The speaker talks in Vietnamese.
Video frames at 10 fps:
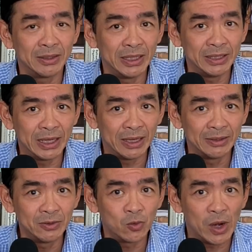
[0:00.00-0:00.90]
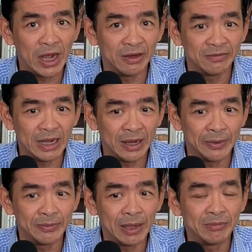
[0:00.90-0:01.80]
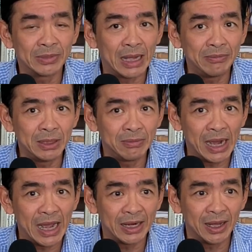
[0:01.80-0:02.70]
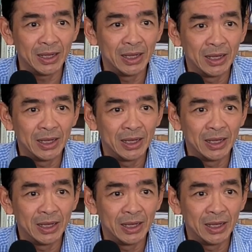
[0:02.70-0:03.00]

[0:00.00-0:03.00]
đi ờ, nước ngoài và năm 83 đó